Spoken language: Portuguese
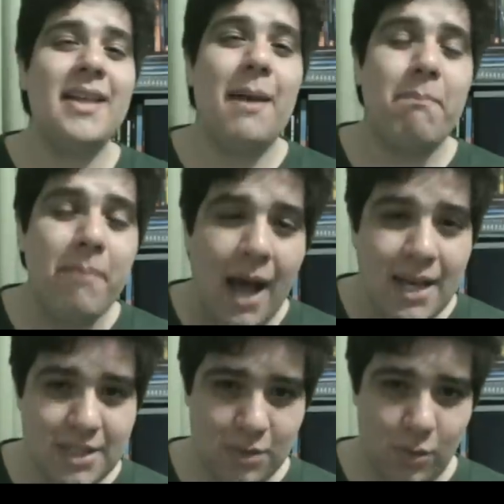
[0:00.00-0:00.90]
na
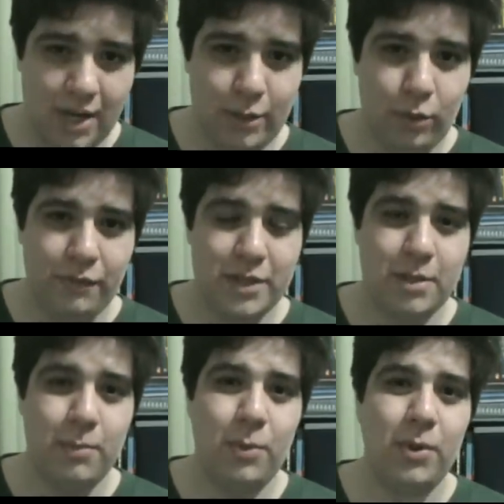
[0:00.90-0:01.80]
página do canal no
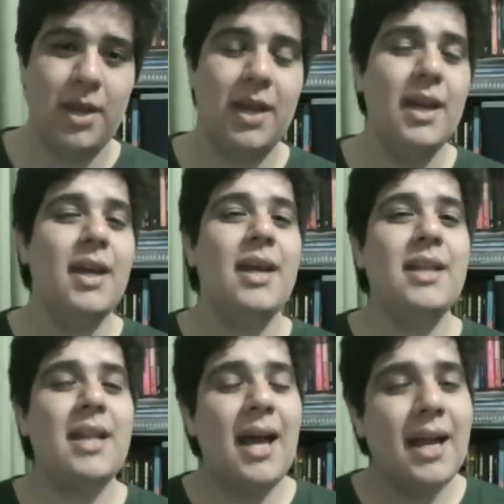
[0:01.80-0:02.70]
Facebook
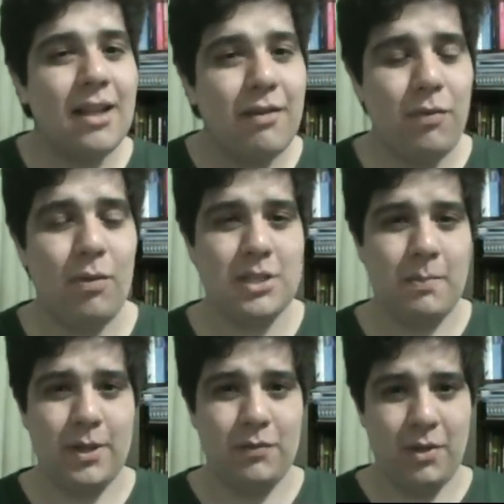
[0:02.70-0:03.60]
e dar aquela força
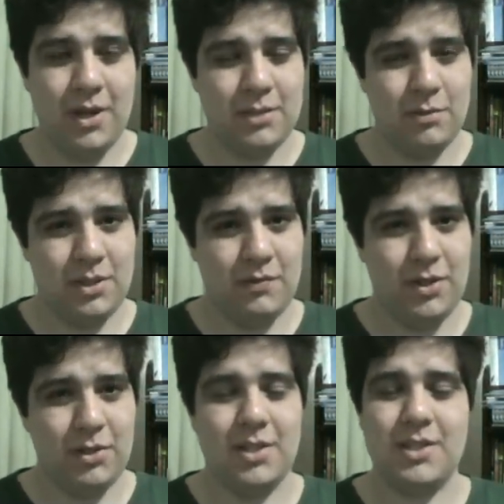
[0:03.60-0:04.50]
para divulgação desse
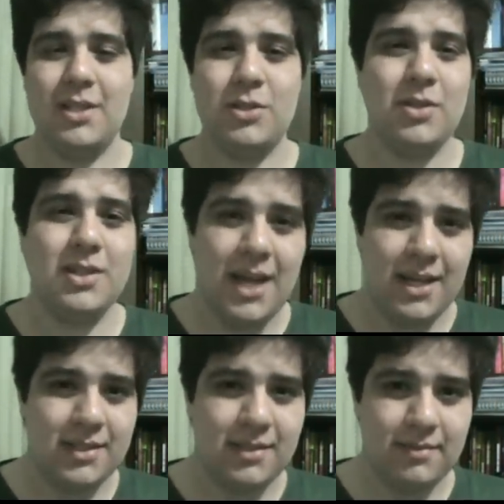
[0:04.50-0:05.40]
vídeo nas redes
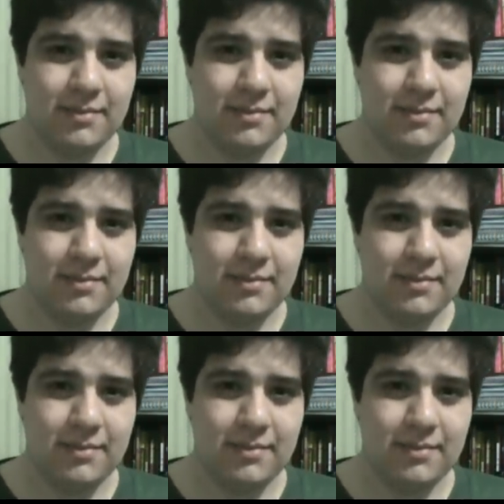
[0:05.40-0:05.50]
sociais.